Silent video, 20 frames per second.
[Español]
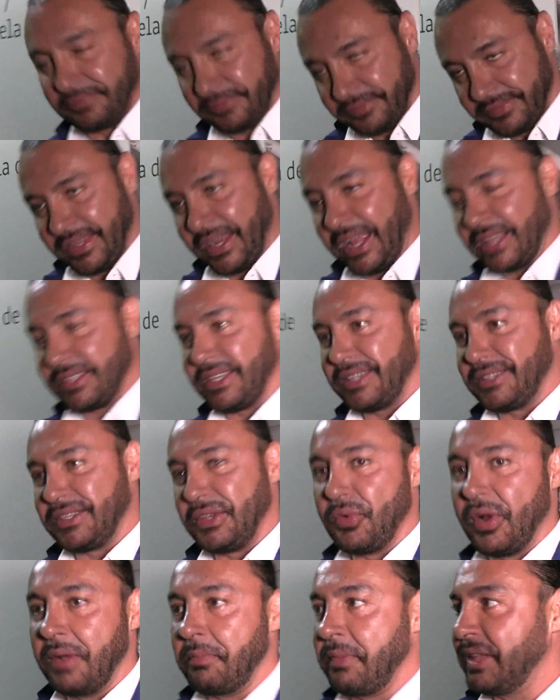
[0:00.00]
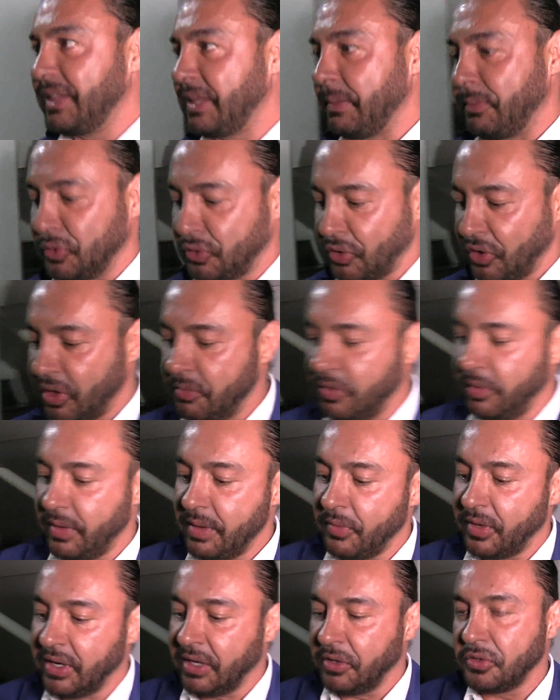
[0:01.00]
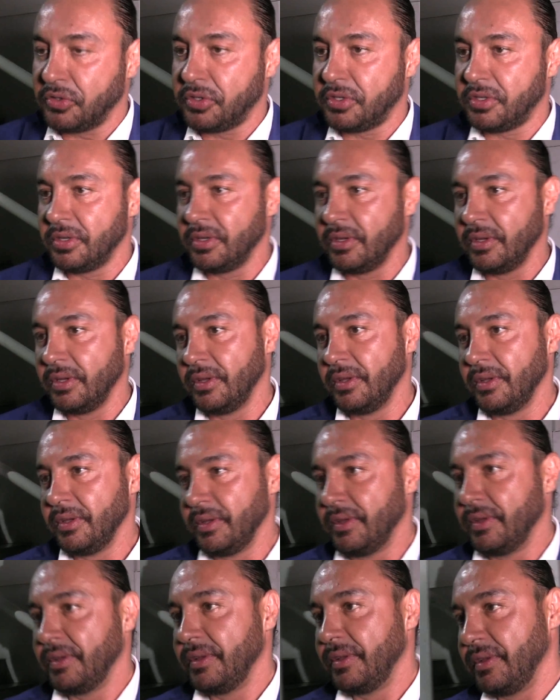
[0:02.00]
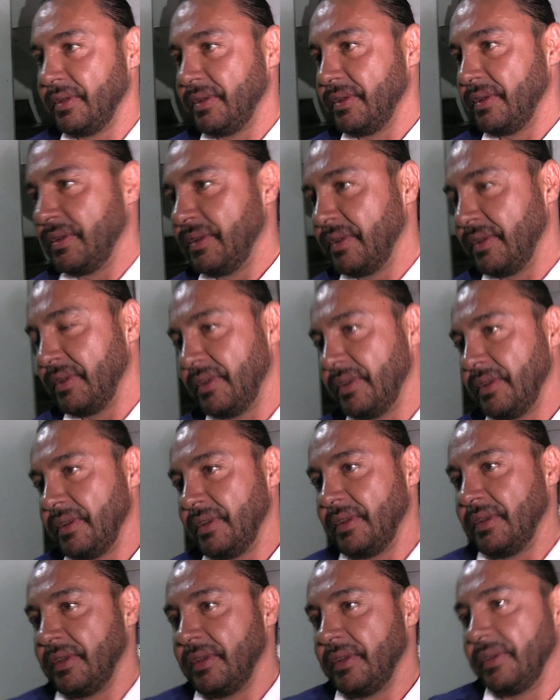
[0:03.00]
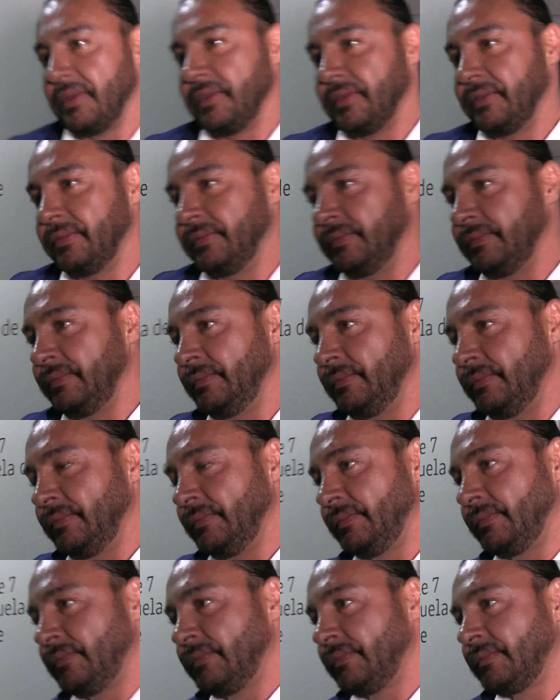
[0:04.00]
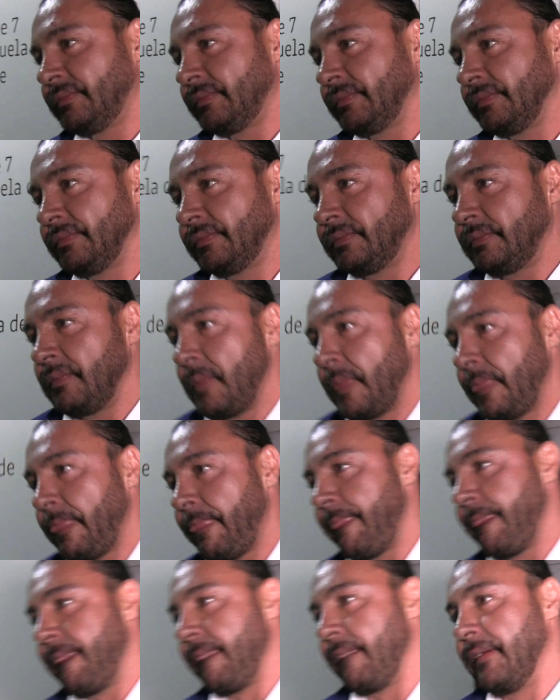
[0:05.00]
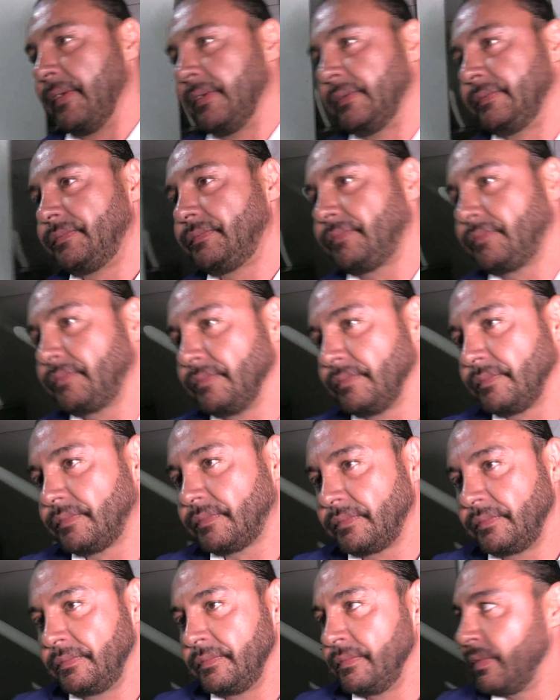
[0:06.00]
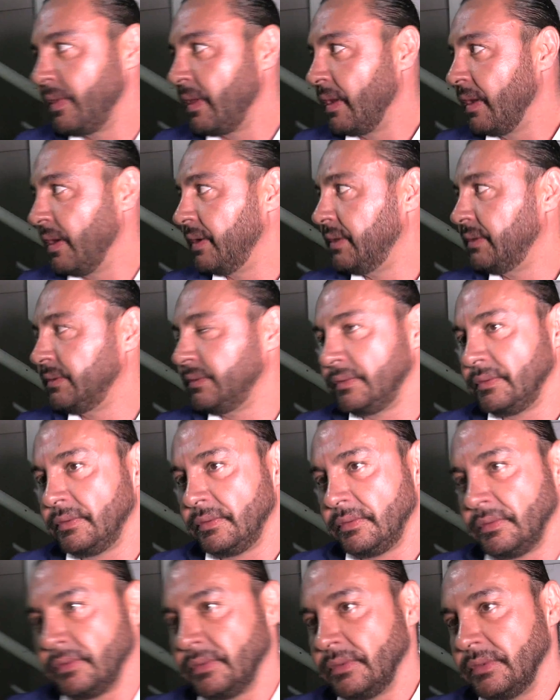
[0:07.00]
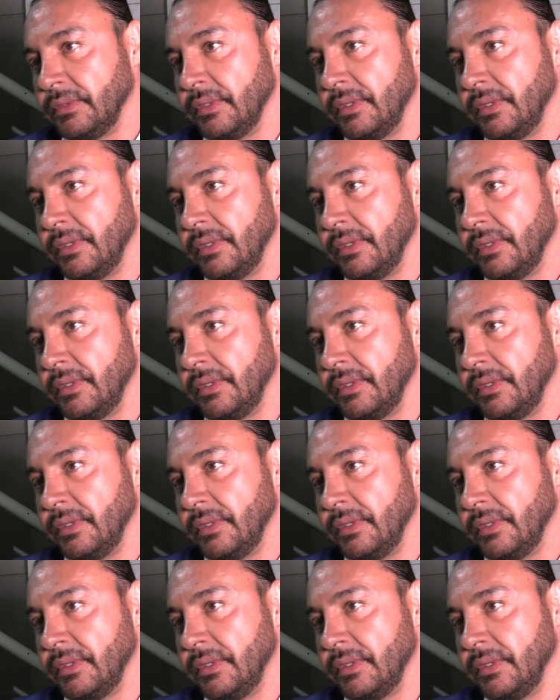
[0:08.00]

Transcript: ¿Cómo estás? Gracias, igualmente, pues todo muy bien, buenas noches. Eh, Latin, este, vienes a esta apuesta de reflexión.